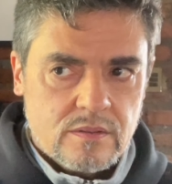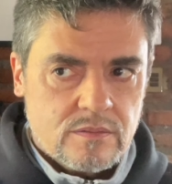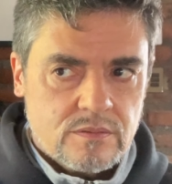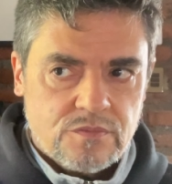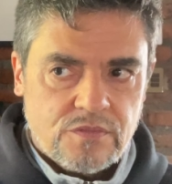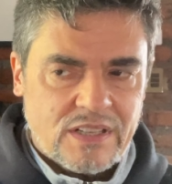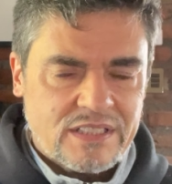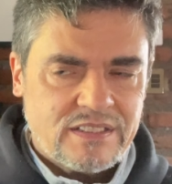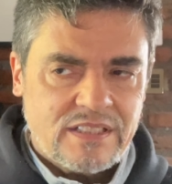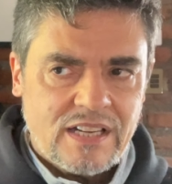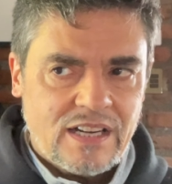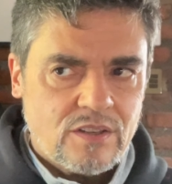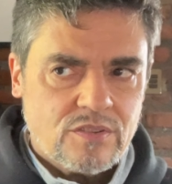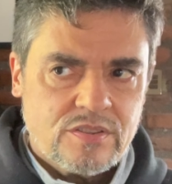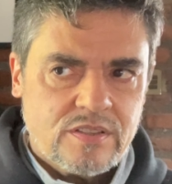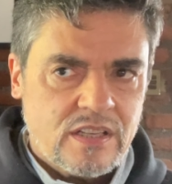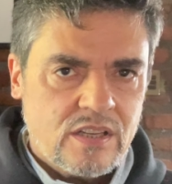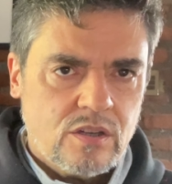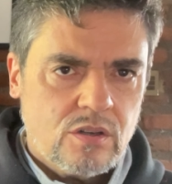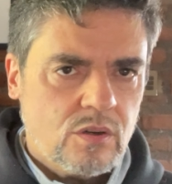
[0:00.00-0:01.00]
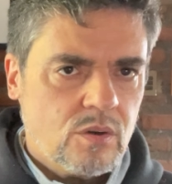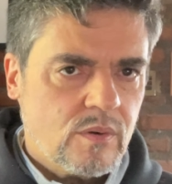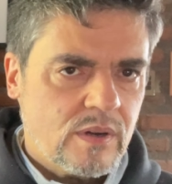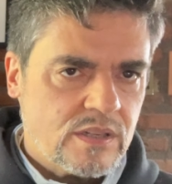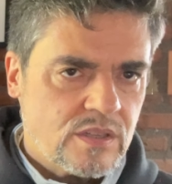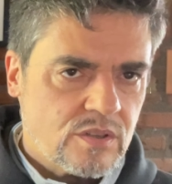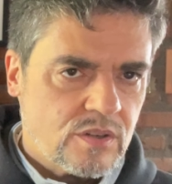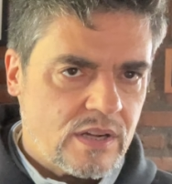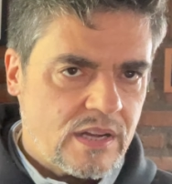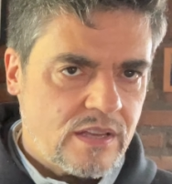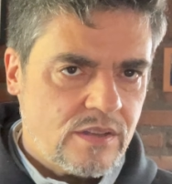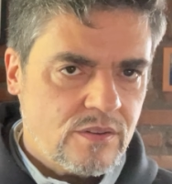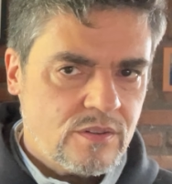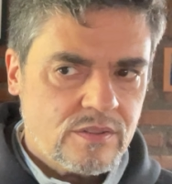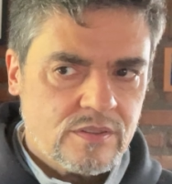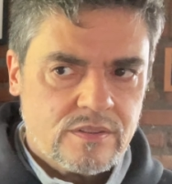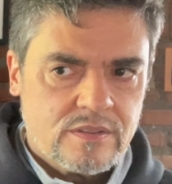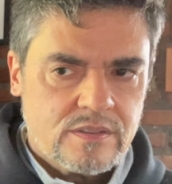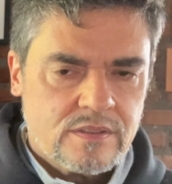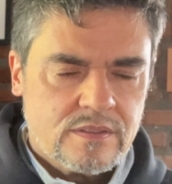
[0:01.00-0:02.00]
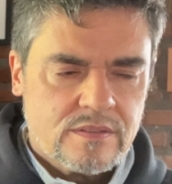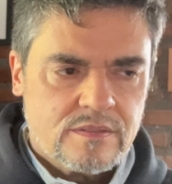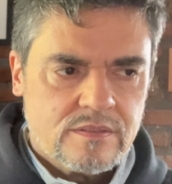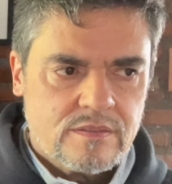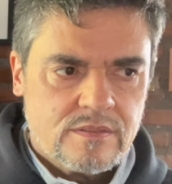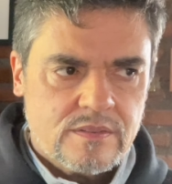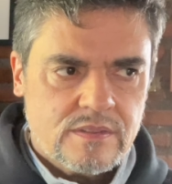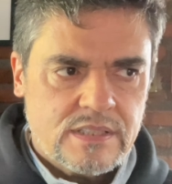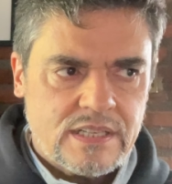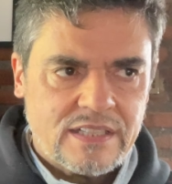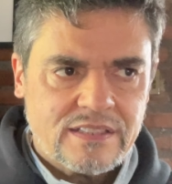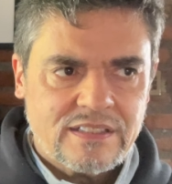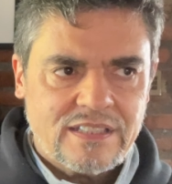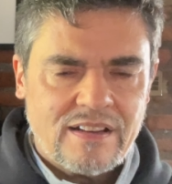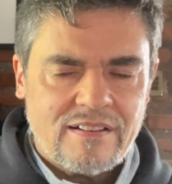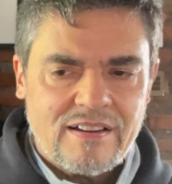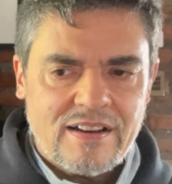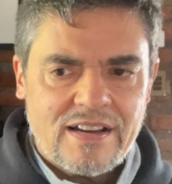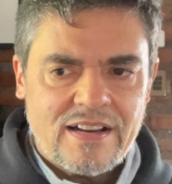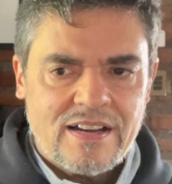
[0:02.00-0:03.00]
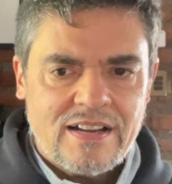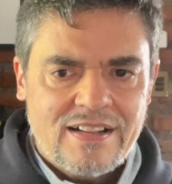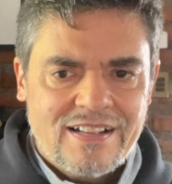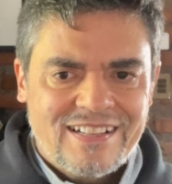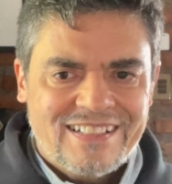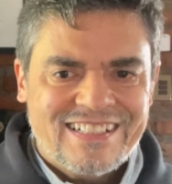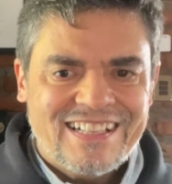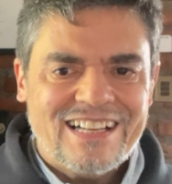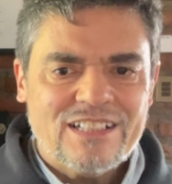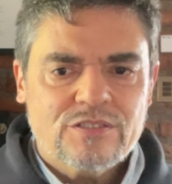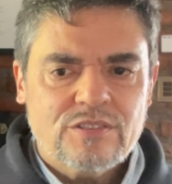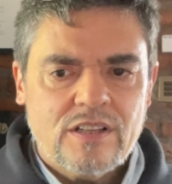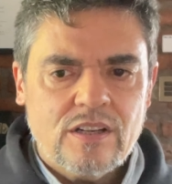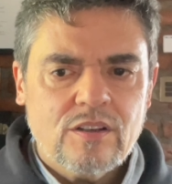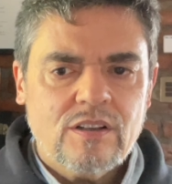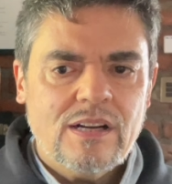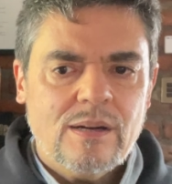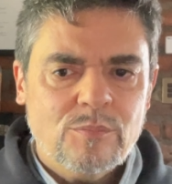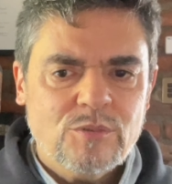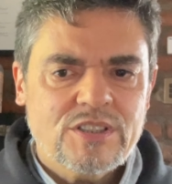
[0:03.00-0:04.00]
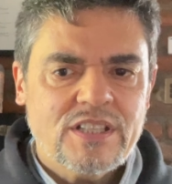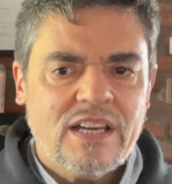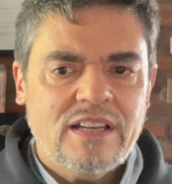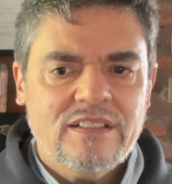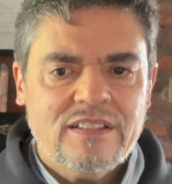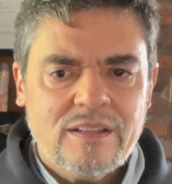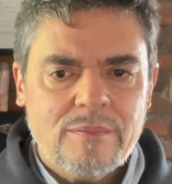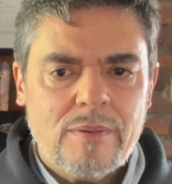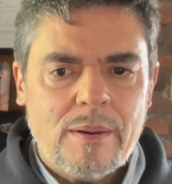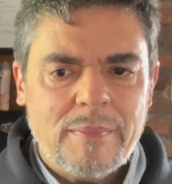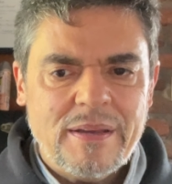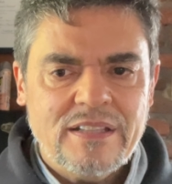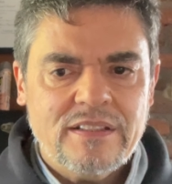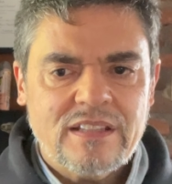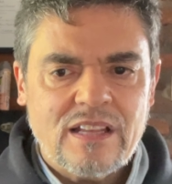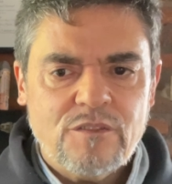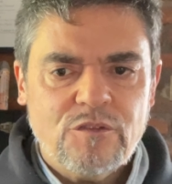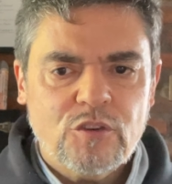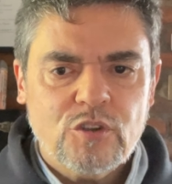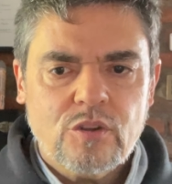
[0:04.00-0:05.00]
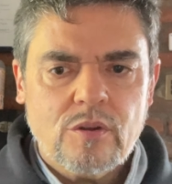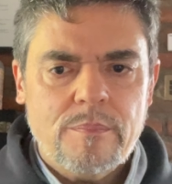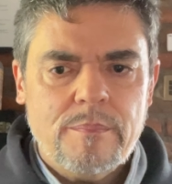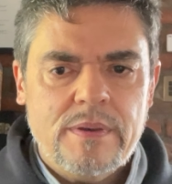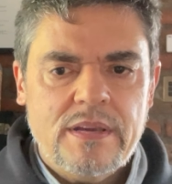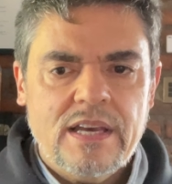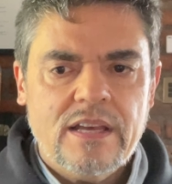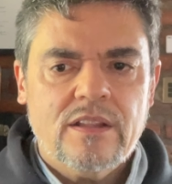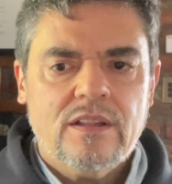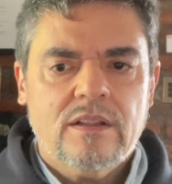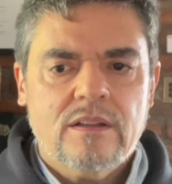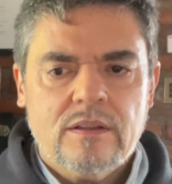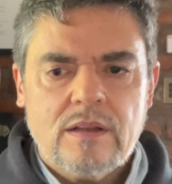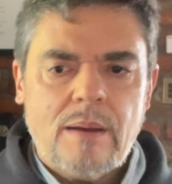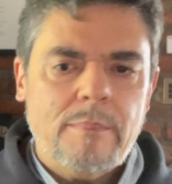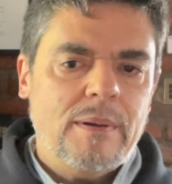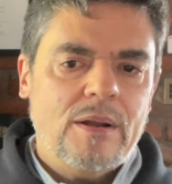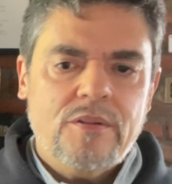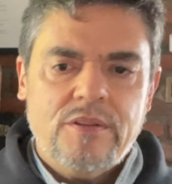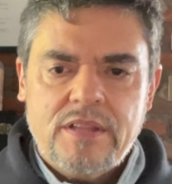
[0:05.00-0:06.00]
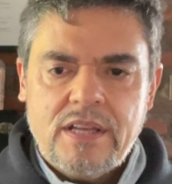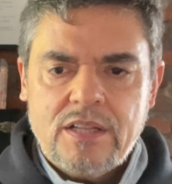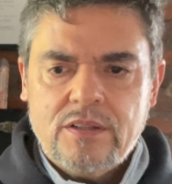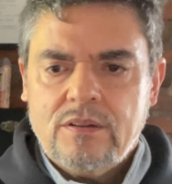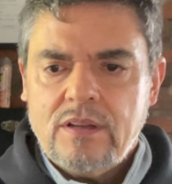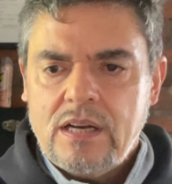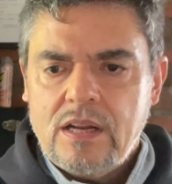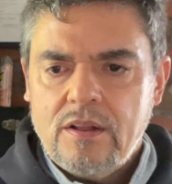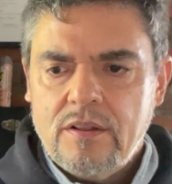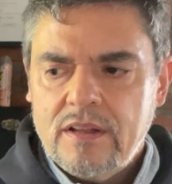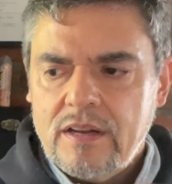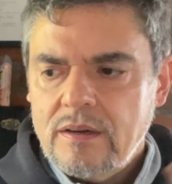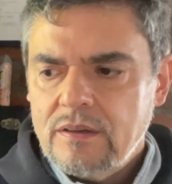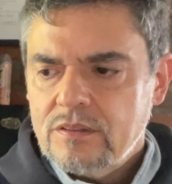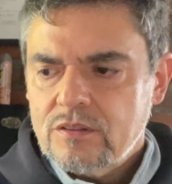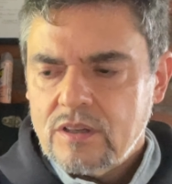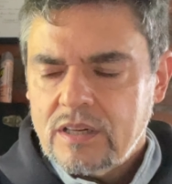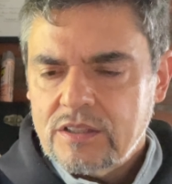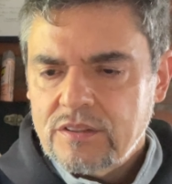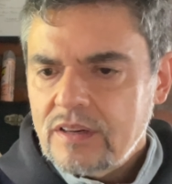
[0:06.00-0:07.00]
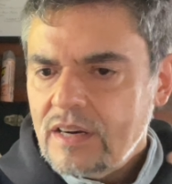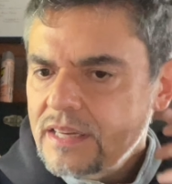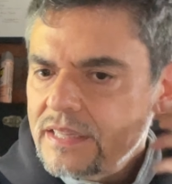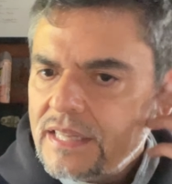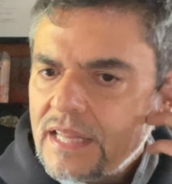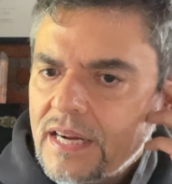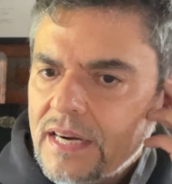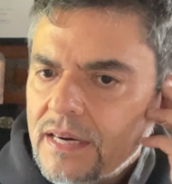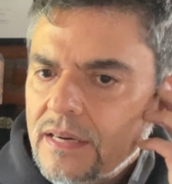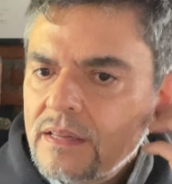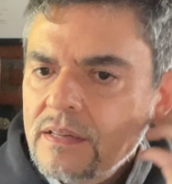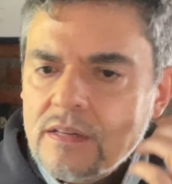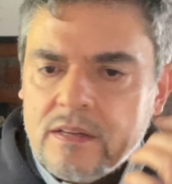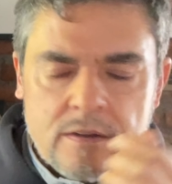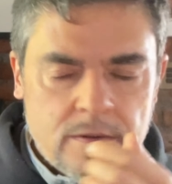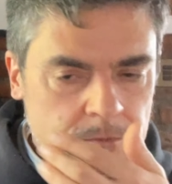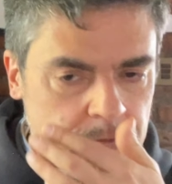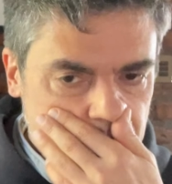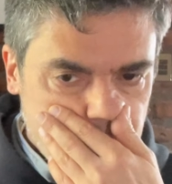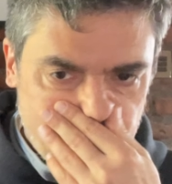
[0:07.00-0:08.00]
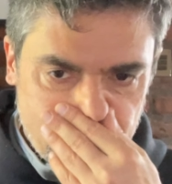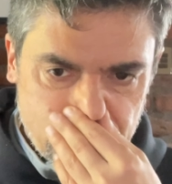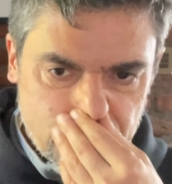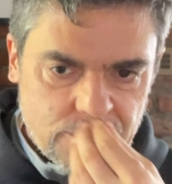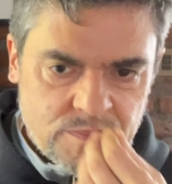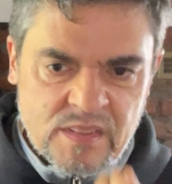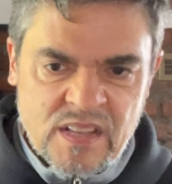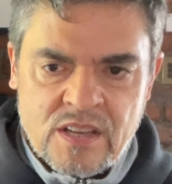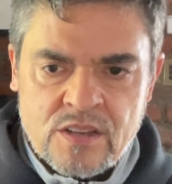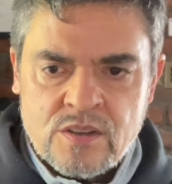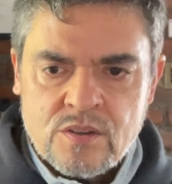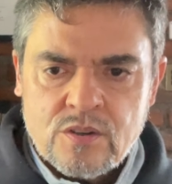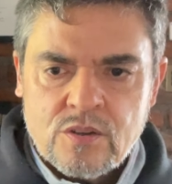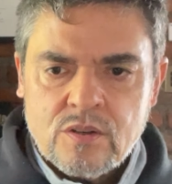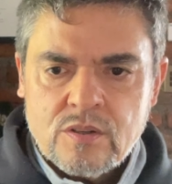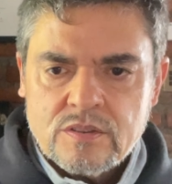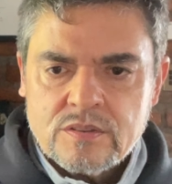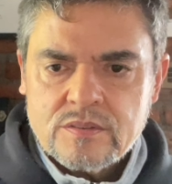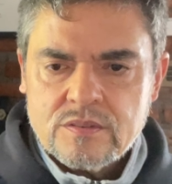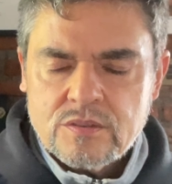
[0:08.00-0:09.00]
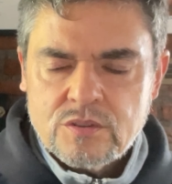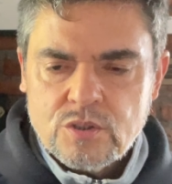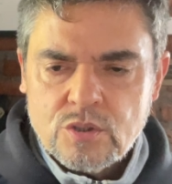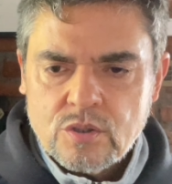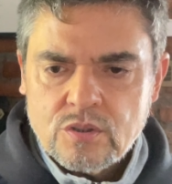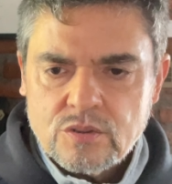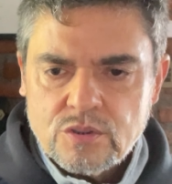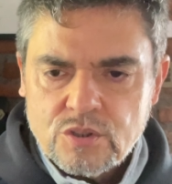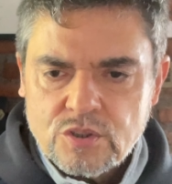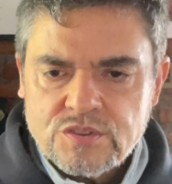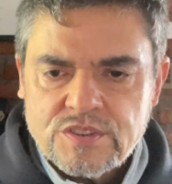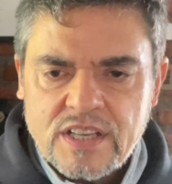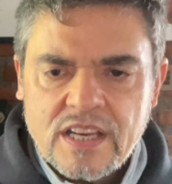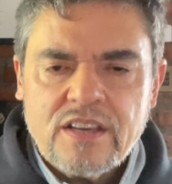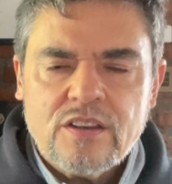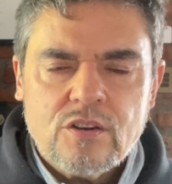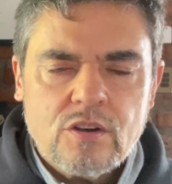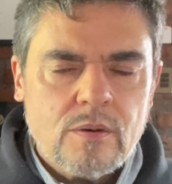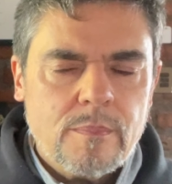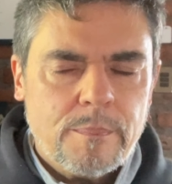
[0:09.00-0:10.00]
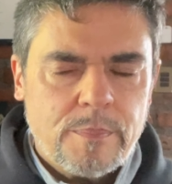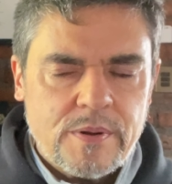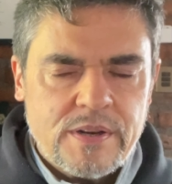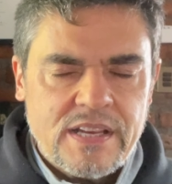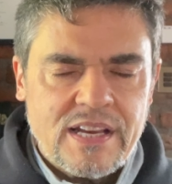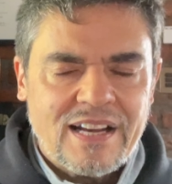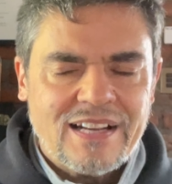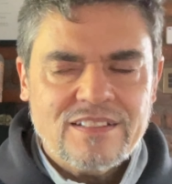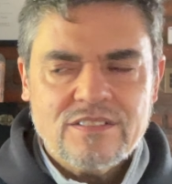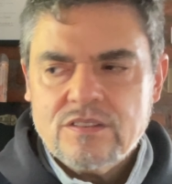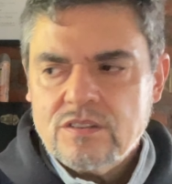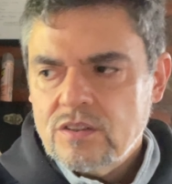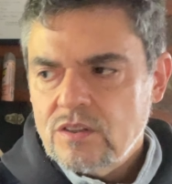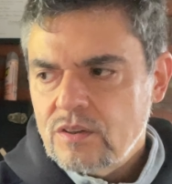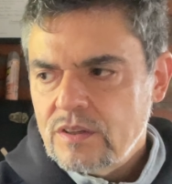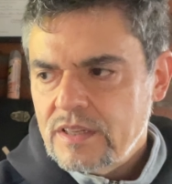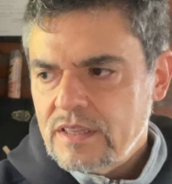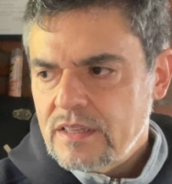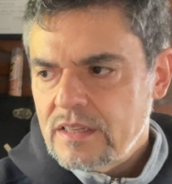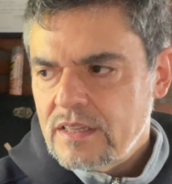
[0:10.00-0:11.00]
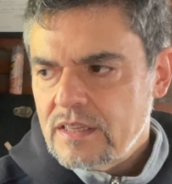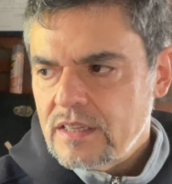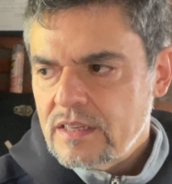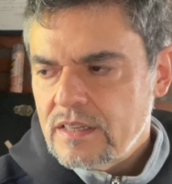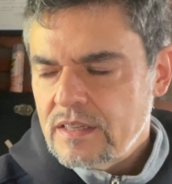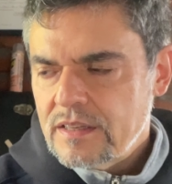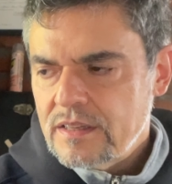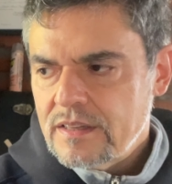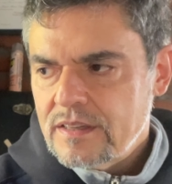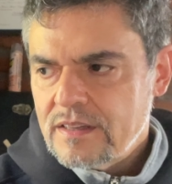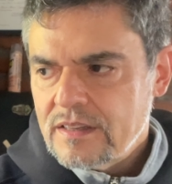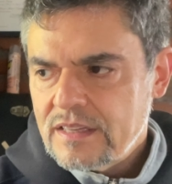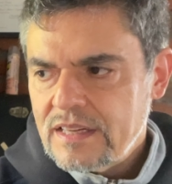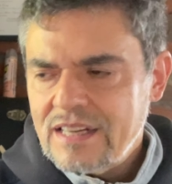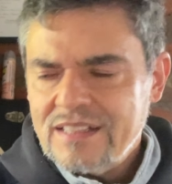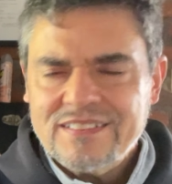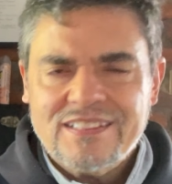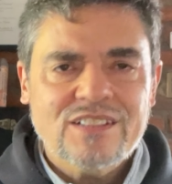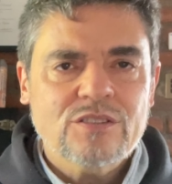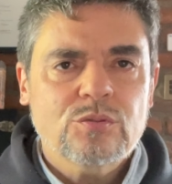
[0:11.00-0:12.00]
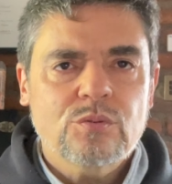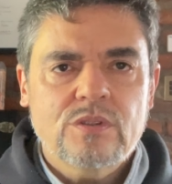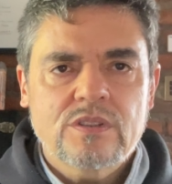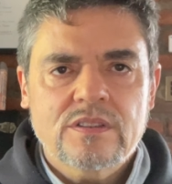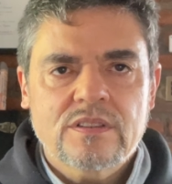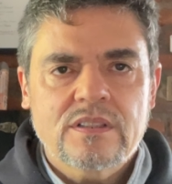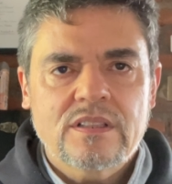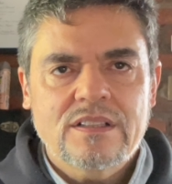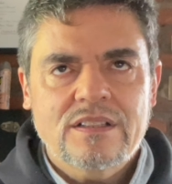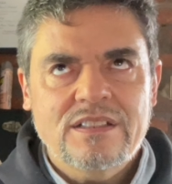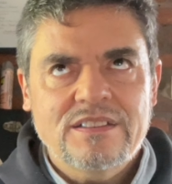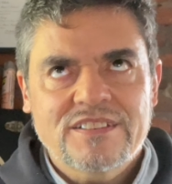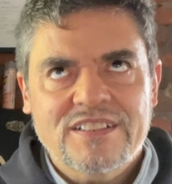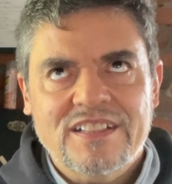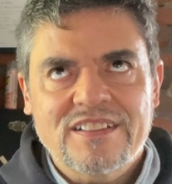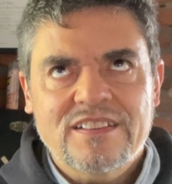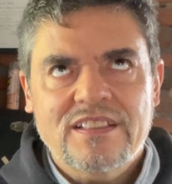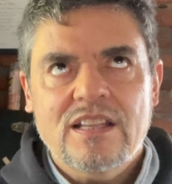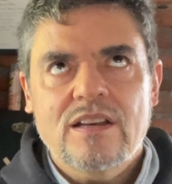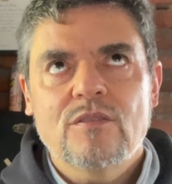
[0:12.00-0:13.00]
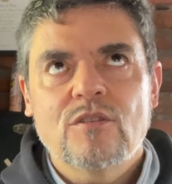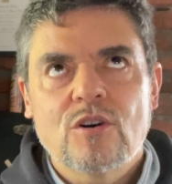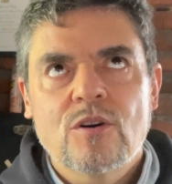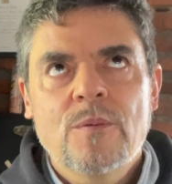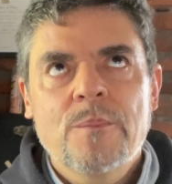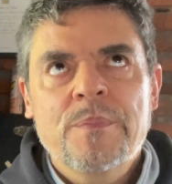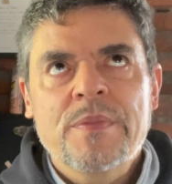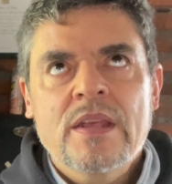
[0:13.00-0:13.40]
fácil a los 5 o 4 años. Ya estaba relacionado con la música íntimamente. Hay fotos mías aplaudiendo al lado de él, tocando la guitarra y yo, yo, yo sé que yo componía canciones gracias a su incentivo.